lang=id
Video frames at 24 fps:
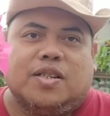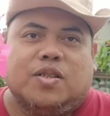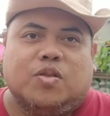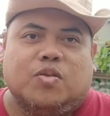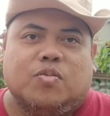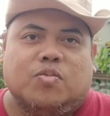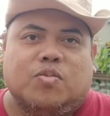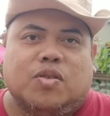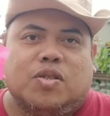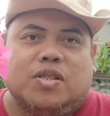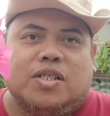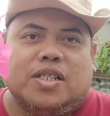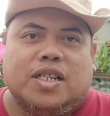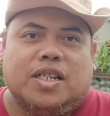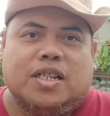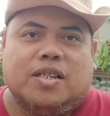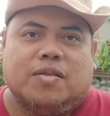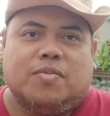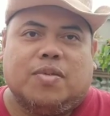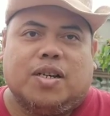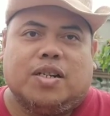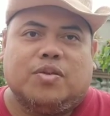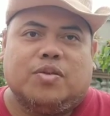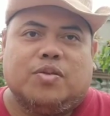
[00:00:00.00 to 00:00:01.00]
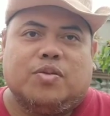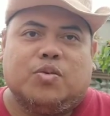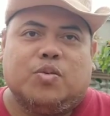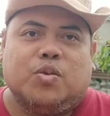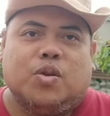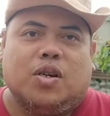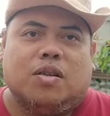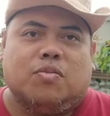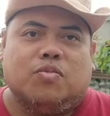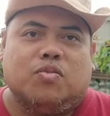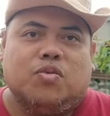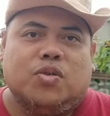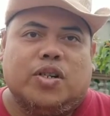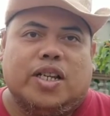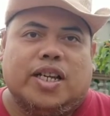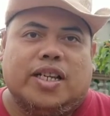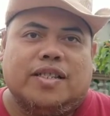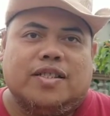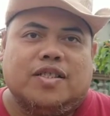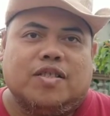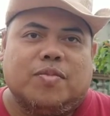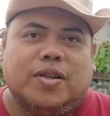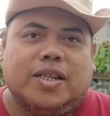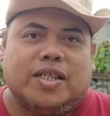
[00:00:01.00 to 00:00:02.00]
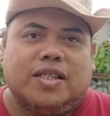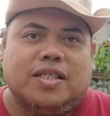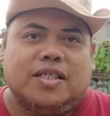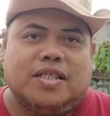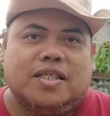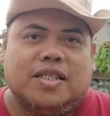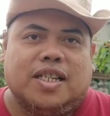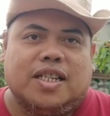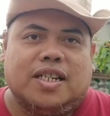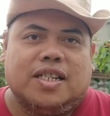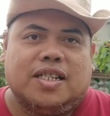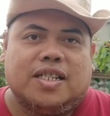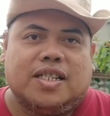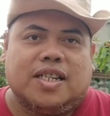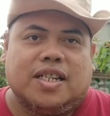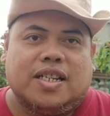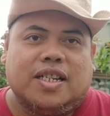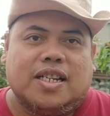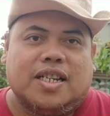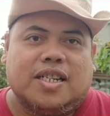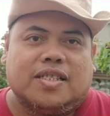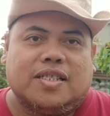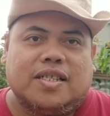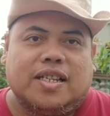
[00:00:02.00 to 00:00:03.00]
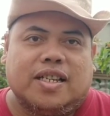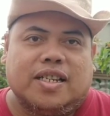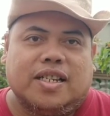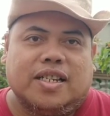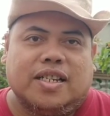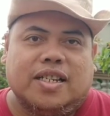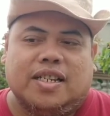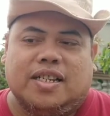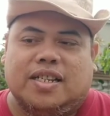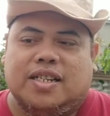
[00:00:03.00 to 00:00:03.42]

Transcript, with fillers: umurnya baru dua bulan sobat dari saya stek